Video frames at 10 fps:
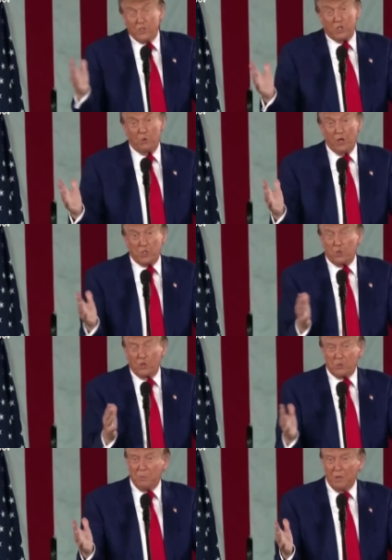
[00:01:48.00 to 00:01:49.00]
Trong bài phát
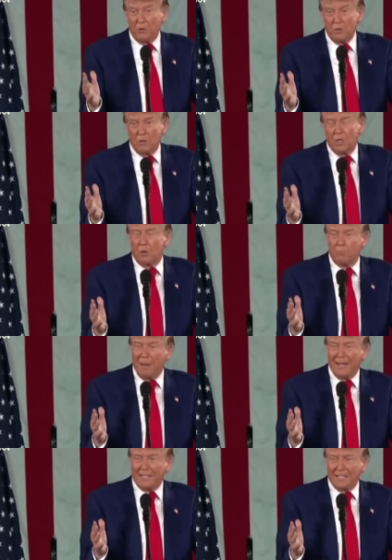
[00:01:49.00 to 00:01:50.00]
biểu trước các cử tri tại
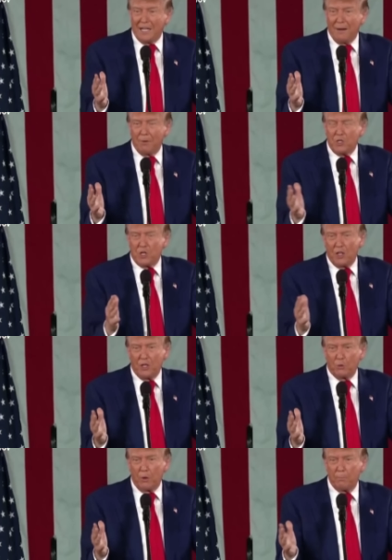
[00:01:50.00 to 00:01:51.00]
Wisconsin, ông
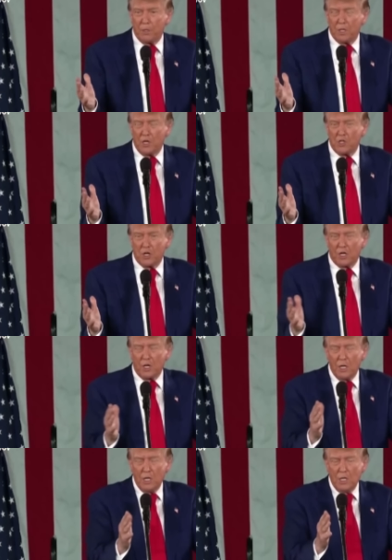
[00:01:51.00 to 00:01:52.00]
Trump tuyên bố,
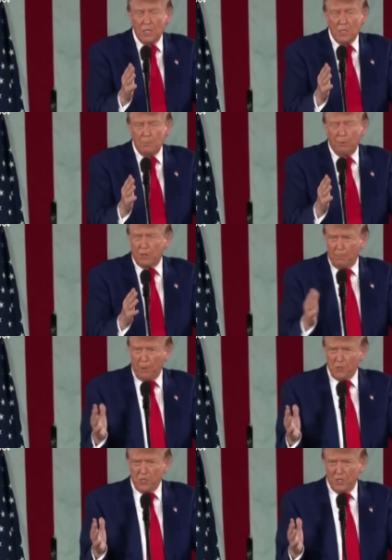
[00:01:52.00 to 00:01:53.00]
quý vị có nhớ
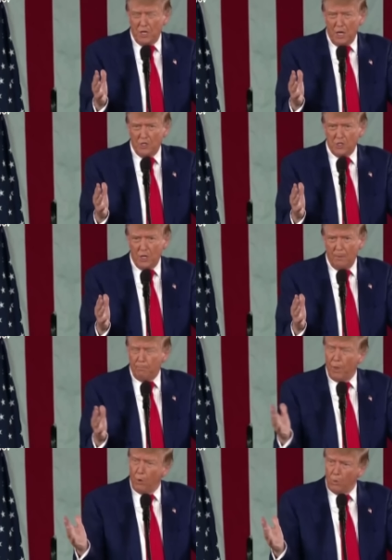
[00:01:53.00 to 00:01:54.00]
một người nói rằng tôi đã
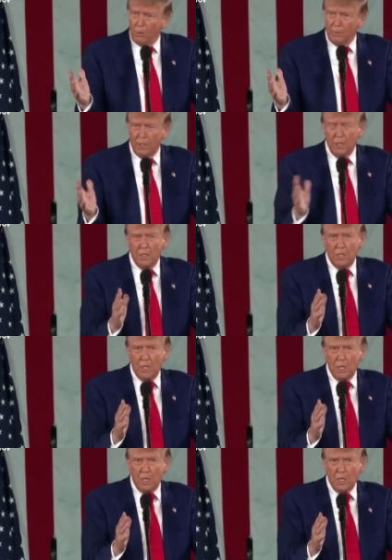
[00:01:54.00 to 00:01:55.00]
tấn công một nhân
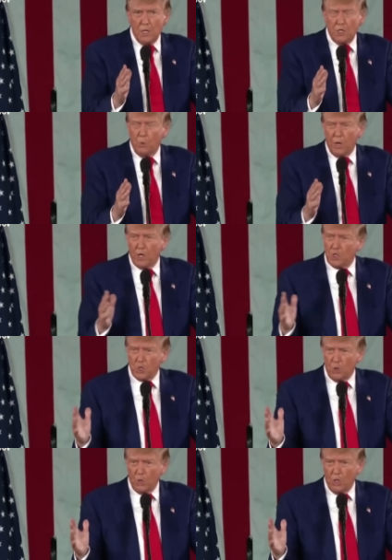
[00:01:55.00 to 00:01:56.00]
viên mật vụ ở trong xe
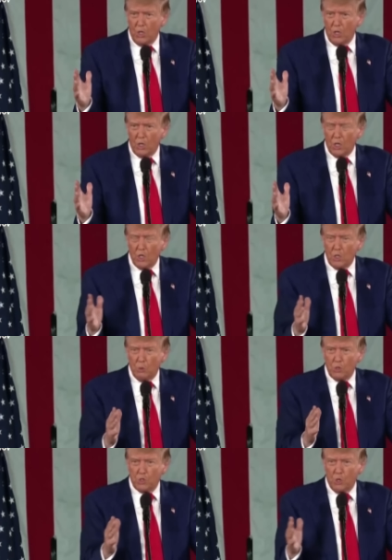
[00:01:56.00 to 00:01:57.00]
không? Tôi không
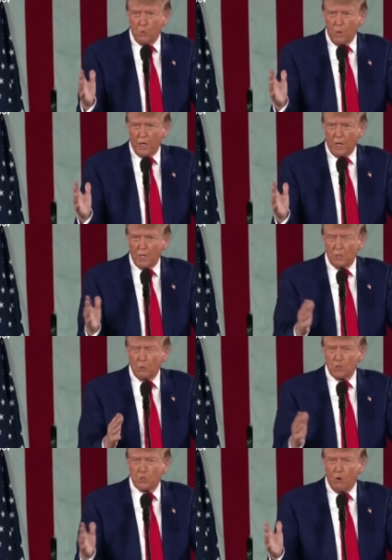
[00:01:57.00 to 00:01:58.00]
làm việc đó.
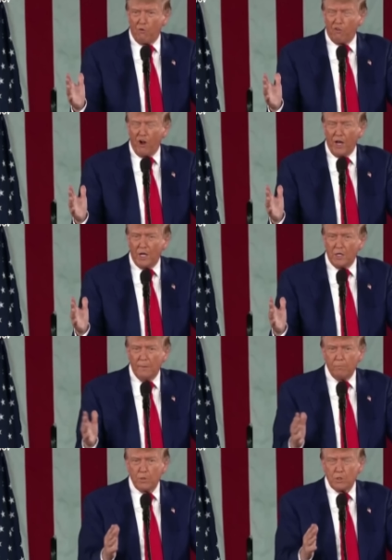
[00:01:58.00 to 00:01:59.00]
Tôi là người hành xử nhẹ
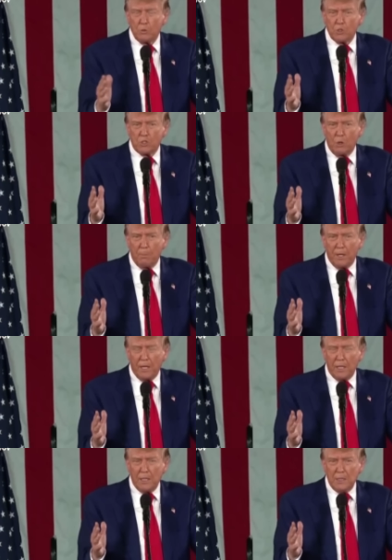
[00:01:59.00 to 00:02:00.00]
nhàng, không phải là
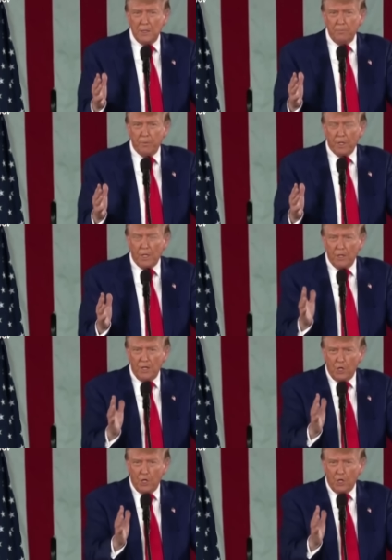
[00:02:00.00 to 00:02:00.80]
người thích dùng nắm đấm.